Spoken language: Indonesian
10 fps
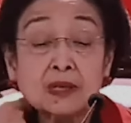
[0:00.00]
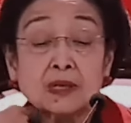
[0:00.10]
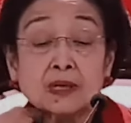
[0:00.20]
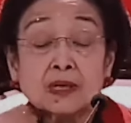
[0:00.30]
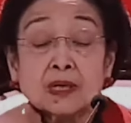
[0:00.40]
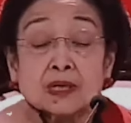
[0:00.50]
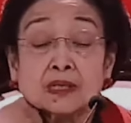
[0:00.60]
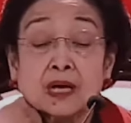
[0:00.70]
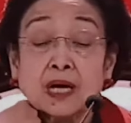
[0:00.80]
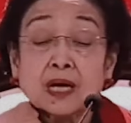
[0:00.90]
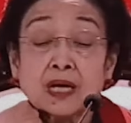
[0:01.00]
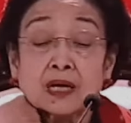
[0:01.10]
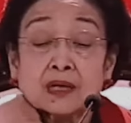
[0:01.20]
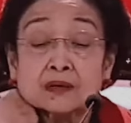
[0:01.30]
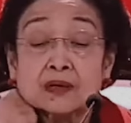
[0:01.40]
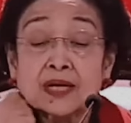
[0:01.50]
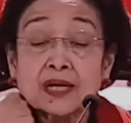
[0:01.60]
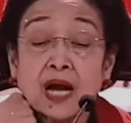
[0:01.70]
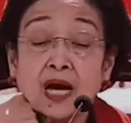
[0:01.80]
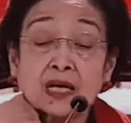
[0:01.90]
Lah iya, lo enak
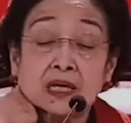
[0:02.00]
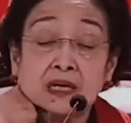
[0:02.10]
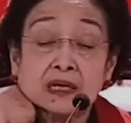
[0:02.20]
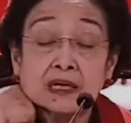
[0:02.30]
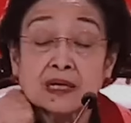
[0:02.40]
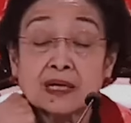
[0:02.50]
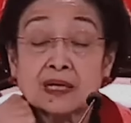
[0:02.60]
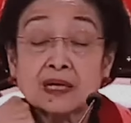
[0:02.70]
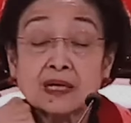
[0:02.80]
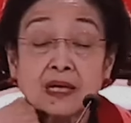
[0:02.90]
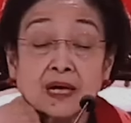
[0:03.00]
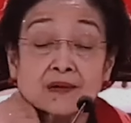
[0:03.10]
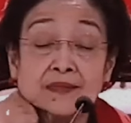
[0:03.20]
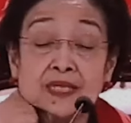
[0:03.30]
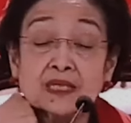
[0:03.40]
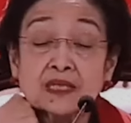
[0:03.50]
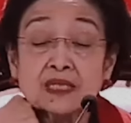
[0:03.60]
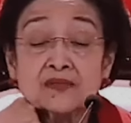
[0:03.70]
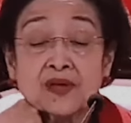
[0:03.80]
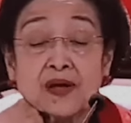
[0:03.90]
ae. Kalau menit ini
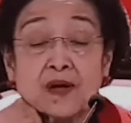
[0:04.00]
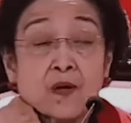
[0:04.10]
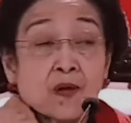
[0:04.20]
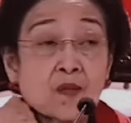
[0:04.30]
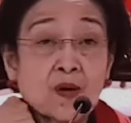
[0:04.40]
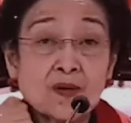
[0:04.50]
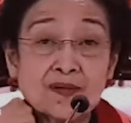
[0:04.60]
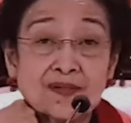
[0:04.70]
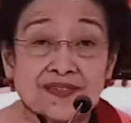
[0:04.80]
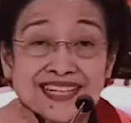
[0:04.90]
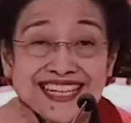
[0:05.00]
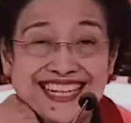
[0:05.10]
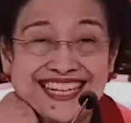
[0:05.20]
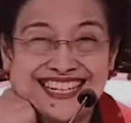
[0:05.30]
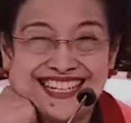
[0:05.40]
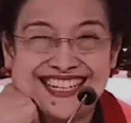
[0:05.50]
saya ngomong, hihi.